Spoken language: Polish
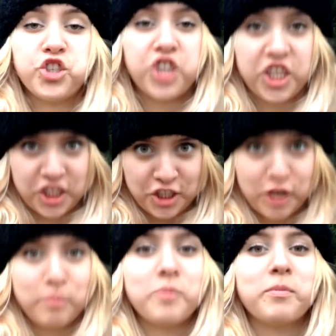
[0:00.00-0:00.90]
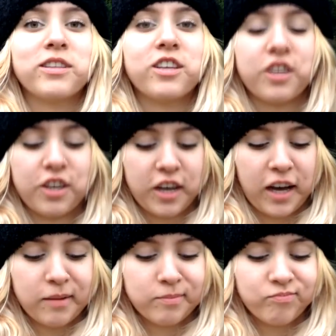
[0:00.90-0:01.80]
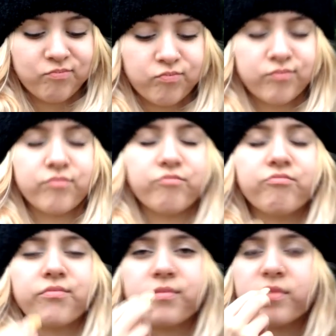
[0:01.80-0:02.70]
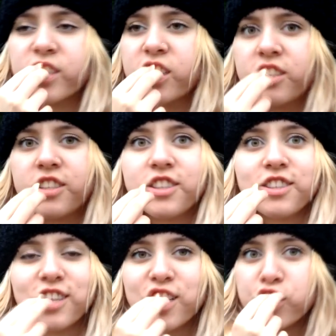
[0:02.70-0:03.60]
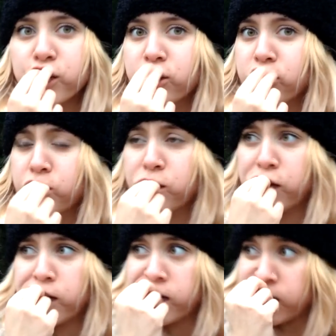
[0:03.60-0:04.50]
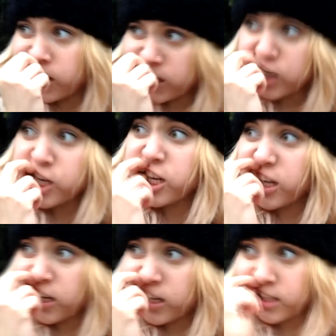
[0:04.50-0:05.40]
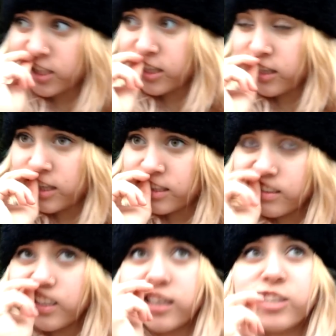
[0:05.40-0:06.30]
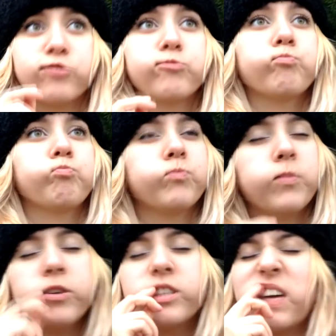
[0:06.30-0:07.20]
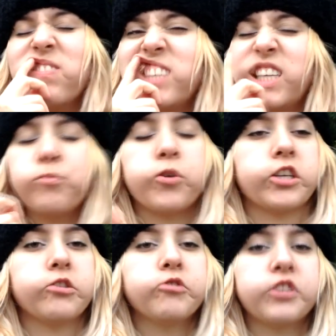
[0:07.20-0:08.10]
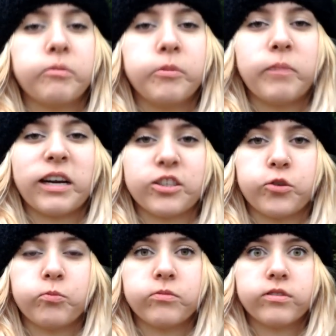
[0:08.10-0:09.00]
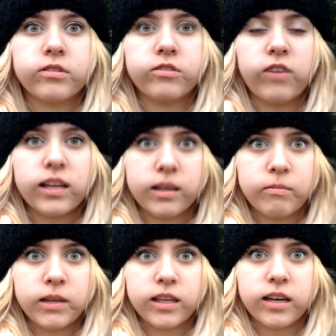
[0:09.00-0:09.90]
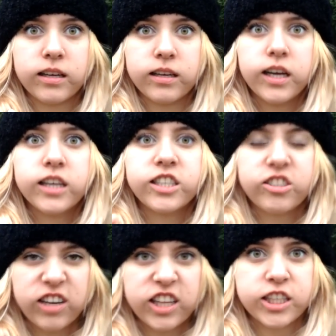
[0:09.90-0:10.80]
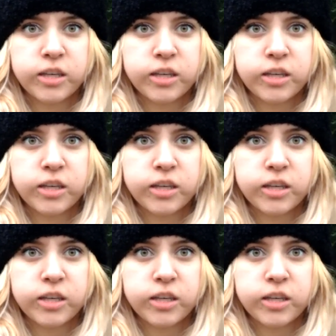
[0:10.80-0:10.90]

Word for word: trzecia trzabi mandarynka. Chciałam powiedzieć, że Zuzia myślała, że zje pięć mandarynek w całości. O Jezu, Jezu. Bo za zimno jest, usta mi marzną. Czwarta mandary... Czwarta